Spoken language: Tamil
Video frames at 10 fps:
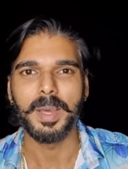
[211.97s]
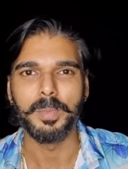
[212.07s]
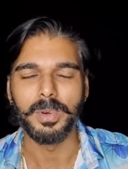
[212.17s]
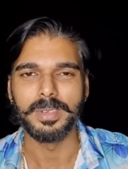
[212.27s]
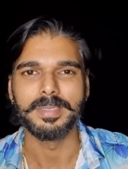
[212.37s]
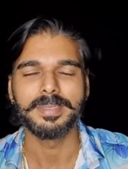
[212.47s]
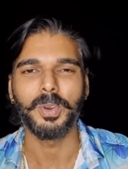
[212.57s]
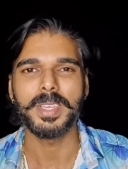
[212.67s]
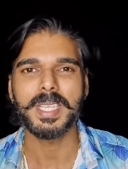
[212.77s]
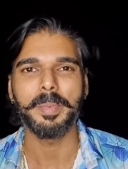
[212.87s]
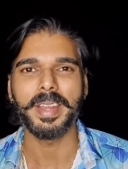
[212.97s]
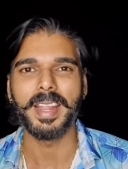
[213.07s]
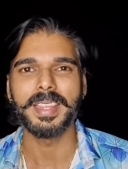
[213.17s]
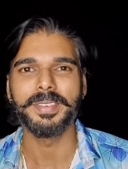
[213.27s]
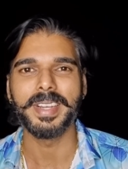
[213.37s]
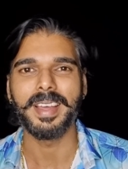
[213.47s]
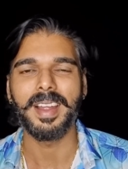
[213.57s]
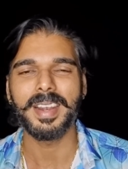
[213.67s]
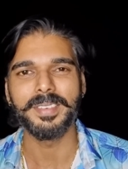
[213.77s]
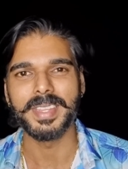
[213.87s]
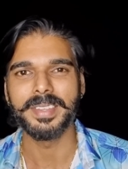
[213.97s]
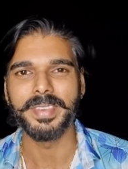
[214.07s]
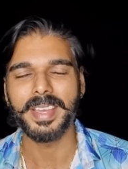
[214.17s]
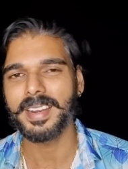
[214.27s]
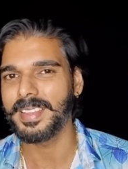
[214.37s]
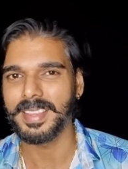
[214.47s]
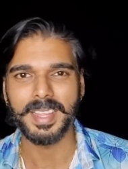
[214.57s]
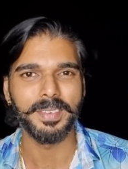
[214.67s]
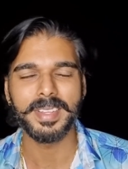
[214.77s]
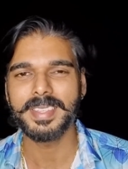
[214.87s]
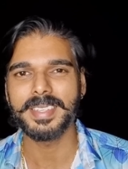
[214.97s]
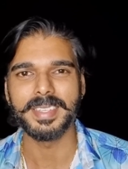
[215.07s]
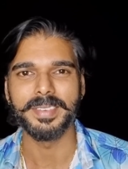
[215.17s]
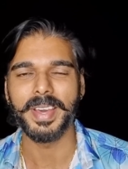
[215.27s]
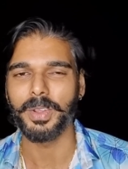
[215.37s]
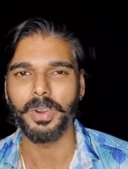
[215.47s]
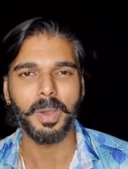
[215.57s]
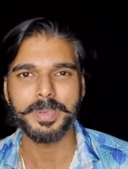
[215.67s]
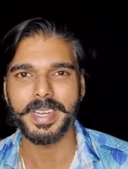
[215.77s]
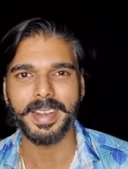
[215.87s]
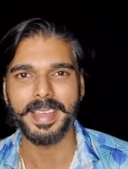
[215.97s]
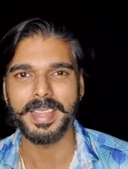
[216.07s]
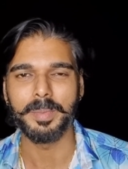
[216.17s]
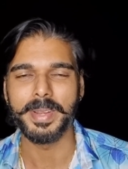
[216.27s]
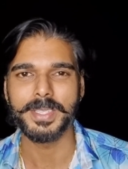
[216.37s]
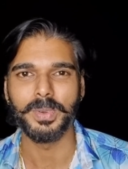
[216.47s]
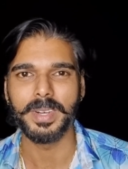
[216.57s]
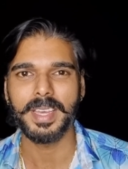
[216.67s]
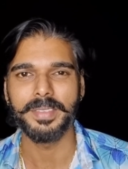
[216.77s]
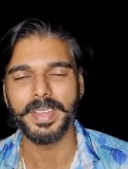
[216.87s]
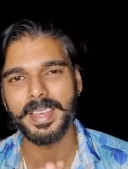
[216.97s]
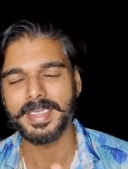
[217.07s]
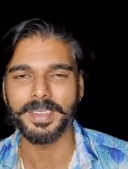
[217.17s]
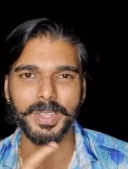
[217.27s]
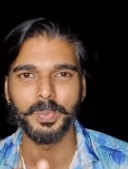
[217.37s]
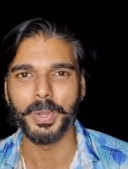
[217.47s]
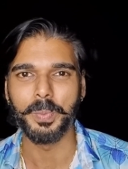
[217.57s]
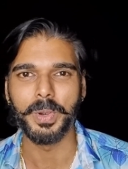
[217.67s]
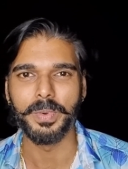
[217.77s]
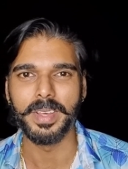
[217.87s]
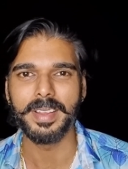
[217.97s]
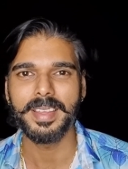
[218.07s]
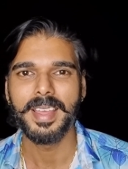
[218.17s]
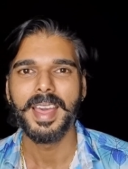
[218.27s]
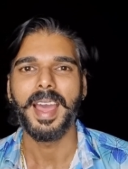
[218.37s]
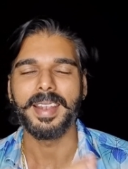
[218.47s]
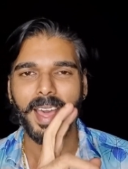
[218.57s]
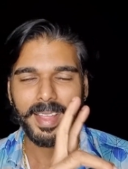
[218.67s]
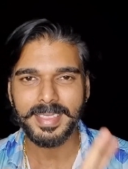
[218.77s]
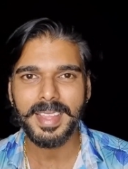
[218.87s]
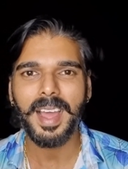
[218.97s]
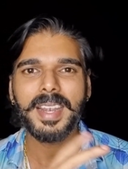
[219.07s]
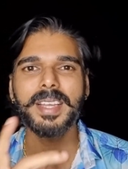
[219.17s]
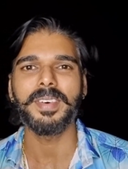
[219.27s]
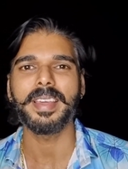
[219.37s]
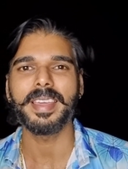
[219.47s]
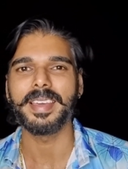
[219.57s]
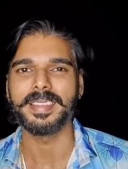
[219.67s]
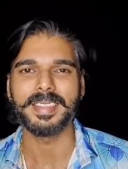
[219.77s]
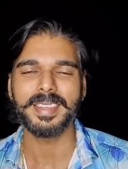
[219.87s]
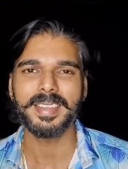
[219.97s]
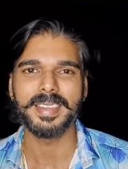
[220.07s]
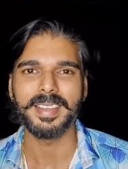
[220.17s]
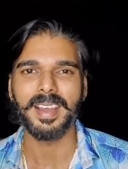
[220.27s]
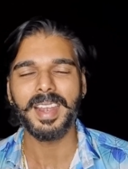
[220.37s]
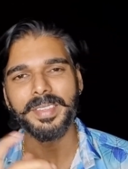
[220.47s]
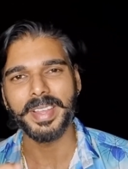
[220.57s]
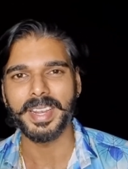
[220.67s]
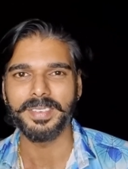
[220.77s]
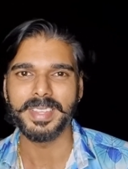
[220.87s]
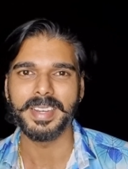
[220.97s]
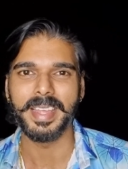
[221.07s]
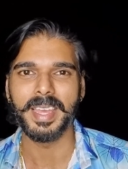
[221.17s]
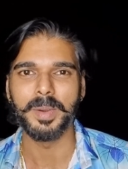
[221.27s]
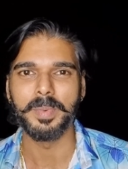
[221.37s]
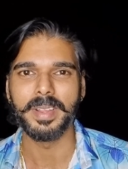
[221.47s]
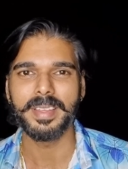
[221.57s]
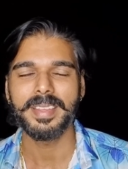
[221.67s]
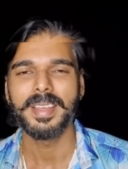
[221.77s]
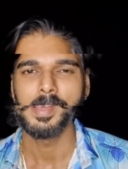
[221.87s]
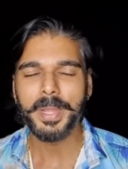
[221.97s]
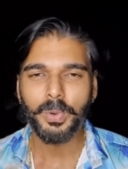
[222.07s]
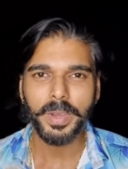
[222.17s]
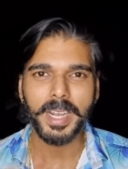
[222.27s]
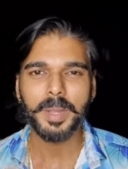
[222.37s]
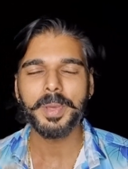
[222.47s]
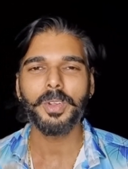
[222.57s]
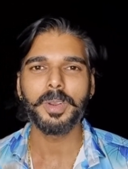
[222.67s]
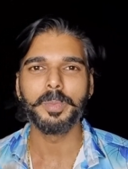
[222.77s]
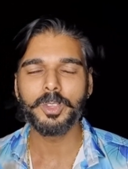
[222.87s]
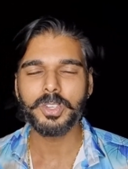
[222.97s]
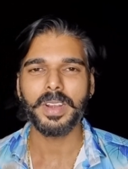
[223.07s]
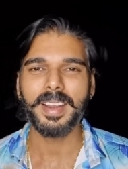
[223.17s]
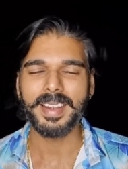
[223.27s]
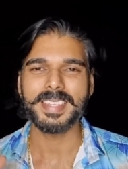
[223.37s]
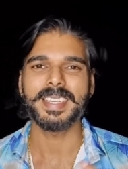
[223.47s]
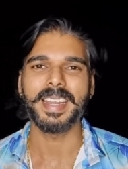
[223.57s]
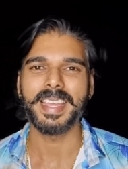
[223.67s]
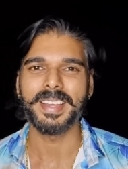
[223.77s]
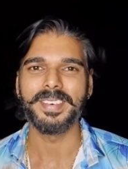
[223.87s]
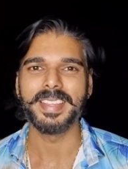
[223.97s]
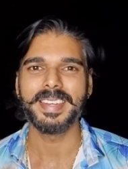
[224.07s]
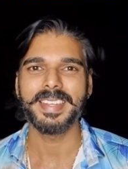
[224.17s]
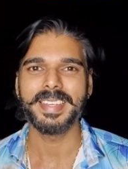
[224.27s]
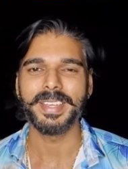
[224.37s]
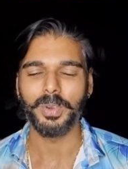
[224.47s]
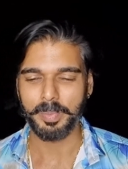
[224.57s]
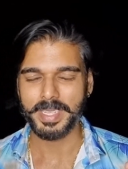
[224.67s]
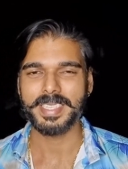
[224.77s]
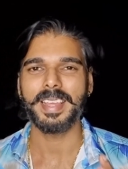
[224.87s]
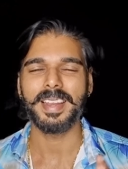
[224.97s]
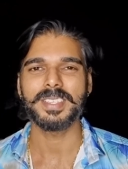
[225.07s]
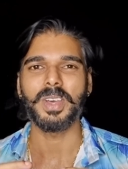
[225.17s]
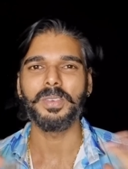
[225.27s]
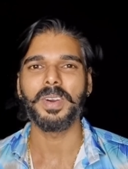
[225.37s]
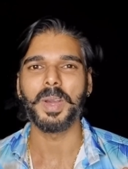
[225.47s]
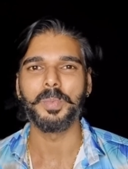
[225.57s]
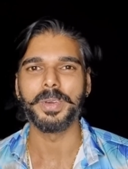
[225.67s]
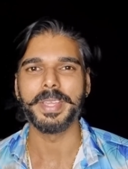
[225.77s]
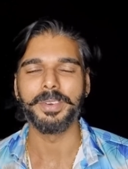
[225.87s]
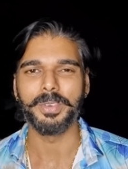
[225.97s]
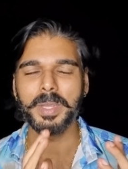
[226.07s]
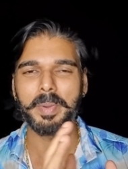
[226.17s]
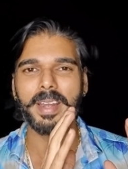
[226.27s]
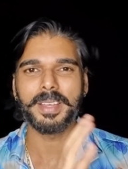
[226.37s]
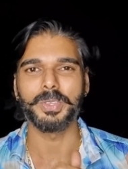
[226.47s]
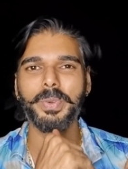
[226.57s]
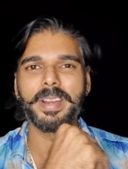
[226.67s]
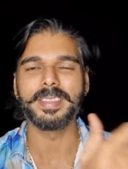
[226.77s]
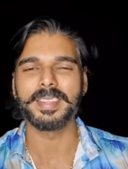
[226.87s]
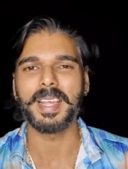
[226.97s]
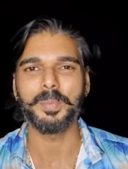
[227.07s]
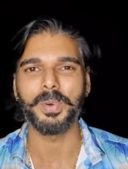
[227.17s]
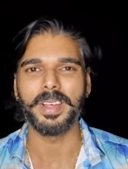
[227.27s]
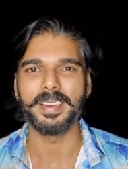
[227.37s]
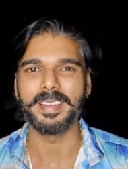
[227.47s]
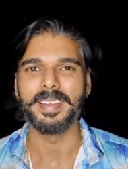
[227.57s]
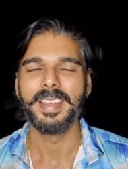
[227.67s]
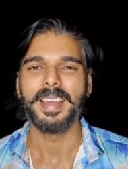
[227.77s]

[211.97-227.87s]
நம்ம குலசாமிக்கு நேர்ந்து விட்ட ஆடை வந்து விற்கிறத தவிர்த்து வேற ஒரு ஆப்ஷனே கிடையாது அப்படின்னு சொல்லிட்டு அதை விற்கிறதுக்கு வந்து முடிவு பண்ணுவார் அண்ட் அந்த ஆட்டை வாங்கிக்கிறதுக்கு காளி வெங்கட் வந்து ரெடியாக இருப்பார் இப்படி இவங்க ரெண்டு பேரும் ஒரு மியூச்சுவலான அண்டர்ஸ்டாண்டிங்க்கு வந்துட்டு இவங்க பிரச்சனையெல்லாம் சால்வ் ஆக போகுது இவர் வந்து பேரனுக்கு துணி எடுத்து தர போறாரு